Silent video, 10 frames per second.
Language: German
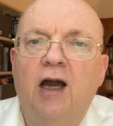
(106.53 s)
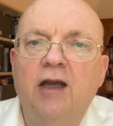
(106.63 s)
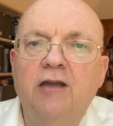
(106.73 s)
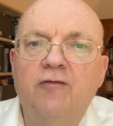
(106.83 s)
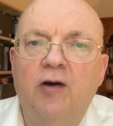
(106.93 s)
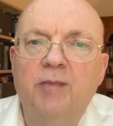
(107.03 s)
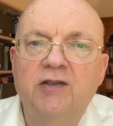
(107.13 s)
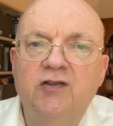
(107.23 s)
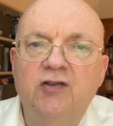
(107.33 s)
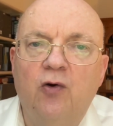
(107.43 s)

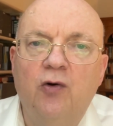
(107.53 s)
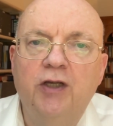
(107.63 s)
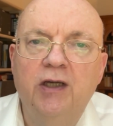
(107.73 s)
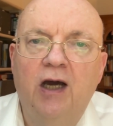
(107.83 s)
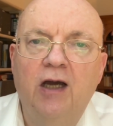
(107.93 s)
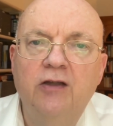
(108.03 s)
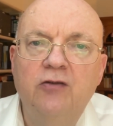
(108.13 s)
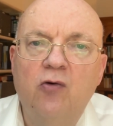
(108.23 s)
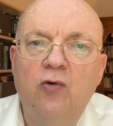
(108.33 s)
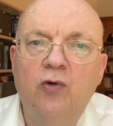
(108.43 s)
Informationen
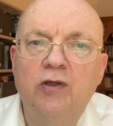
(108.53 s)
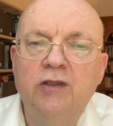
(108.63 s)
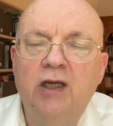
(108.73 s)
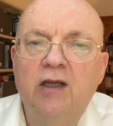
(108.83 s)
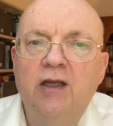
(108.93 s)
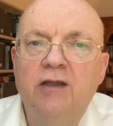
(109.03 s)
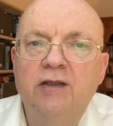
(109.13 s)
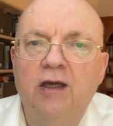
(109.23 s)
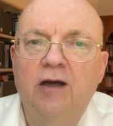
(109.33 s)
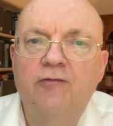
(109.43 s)
einholen.
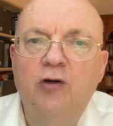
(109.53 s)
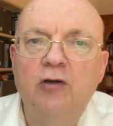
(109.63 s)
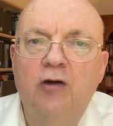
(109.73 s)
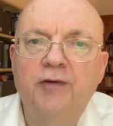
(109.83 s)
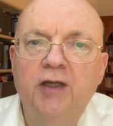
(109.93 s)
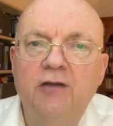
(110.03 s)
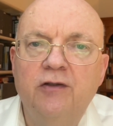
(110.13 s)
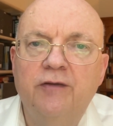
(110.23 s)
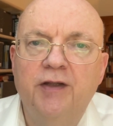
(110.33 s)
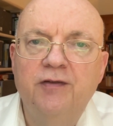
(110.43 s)
Der vorläufige
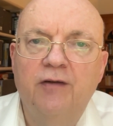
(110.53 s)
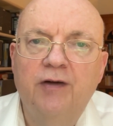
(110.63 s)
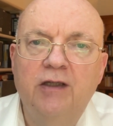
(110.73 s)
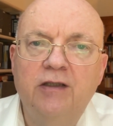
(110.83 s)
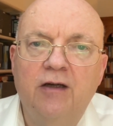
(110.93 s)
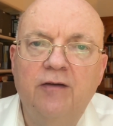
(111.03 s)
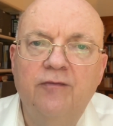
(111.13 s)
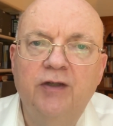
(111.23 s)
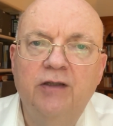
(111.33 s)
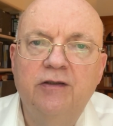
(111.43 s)
Insolvenzverwalter
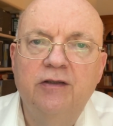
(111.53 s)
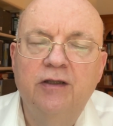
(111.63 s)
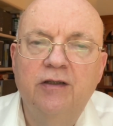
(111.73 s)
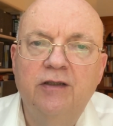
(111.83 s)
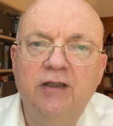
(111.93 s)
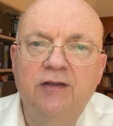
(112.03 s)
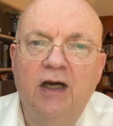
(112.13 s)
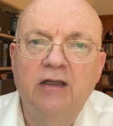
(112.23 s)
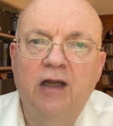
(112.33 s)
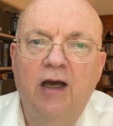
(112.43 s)
wird äh, die
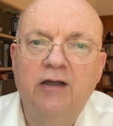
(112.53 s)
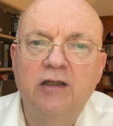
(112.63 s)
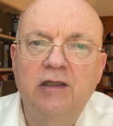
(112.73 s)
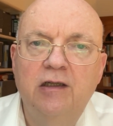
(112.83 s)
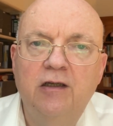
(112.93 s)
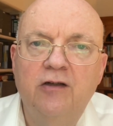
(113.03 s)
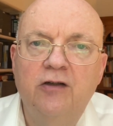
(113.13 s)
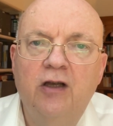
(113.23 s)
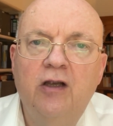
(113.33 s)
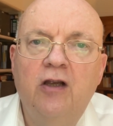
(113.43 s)
Sachlage
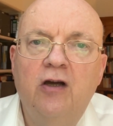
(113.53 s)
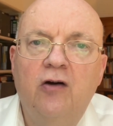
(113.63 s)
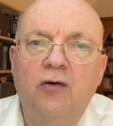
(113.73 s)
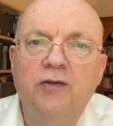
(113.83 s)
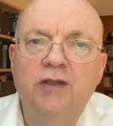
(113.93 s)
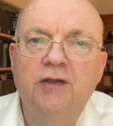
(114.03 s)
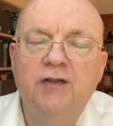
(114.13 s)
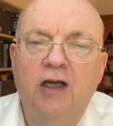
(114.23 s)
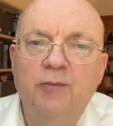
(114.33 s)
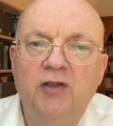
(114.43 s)
klären und in
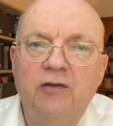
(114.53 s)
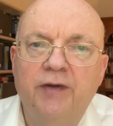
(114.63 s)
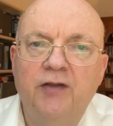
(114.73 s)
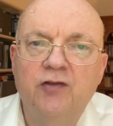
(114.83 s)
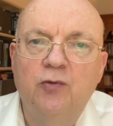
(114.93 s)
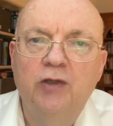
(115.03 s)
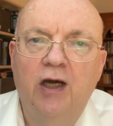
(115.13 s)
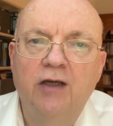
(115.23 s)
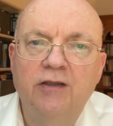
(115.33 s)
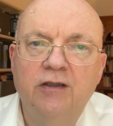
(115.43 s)
seinem
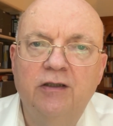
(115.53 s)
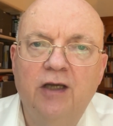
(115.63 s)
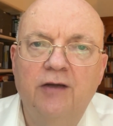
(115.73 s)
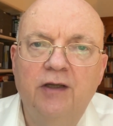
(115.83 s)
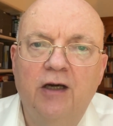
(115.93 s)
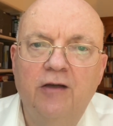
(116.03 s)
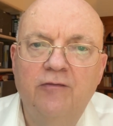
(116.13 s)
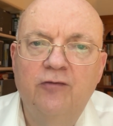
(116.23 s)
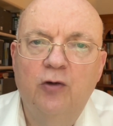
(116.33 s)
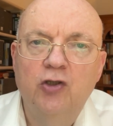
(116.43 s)
Insolvenzgutachten dann einen
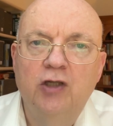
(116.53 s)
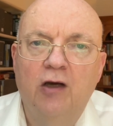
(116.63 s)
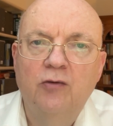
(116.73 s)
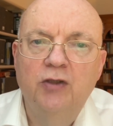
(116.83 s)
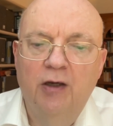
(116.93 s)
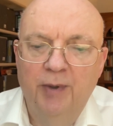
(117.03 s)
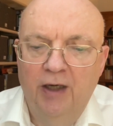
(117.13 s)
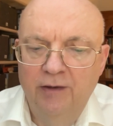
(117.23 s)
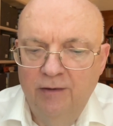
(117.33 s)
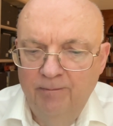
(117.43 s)
Vorschlag
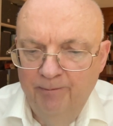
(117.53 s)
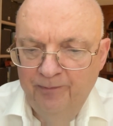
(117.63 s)
unterbreiten.